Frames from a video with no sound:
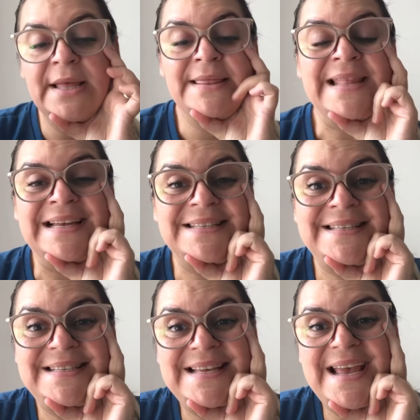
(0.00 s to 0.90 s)
Na
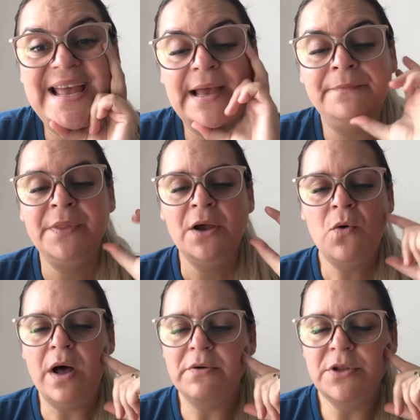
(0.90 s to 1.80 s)
C,
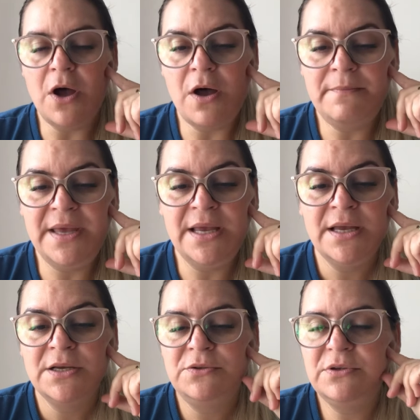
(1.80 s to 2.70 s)
qual o nome
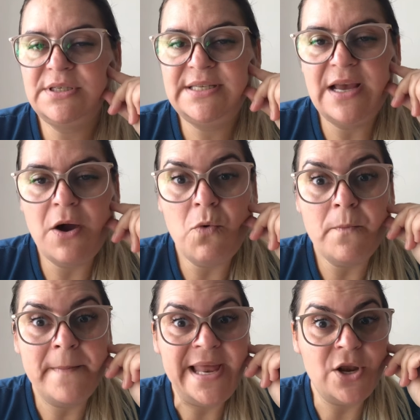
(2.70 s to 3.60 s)
do seu
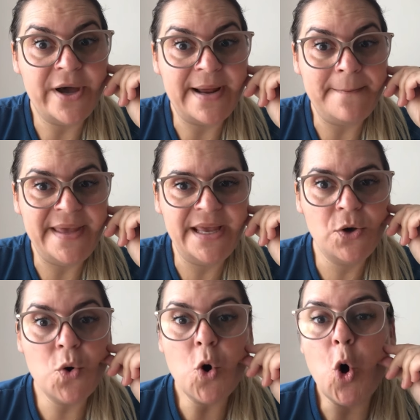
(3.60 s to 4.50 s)
melhor
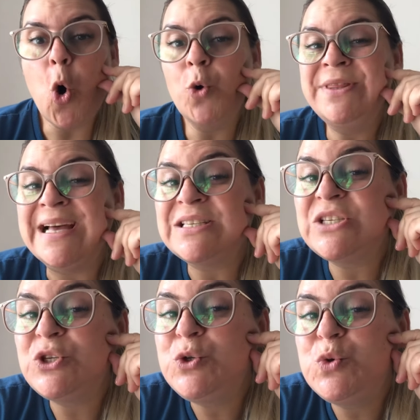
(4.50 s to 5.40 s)
amigo ou da
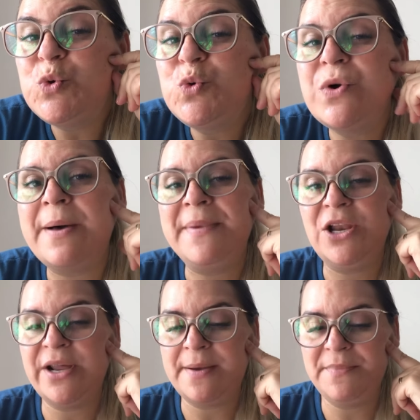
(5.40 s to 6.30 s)
sua
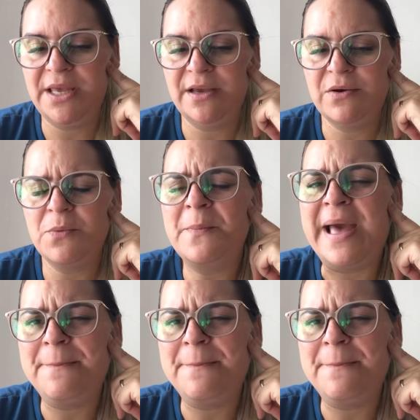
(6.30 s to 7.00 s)
melhor amiga? My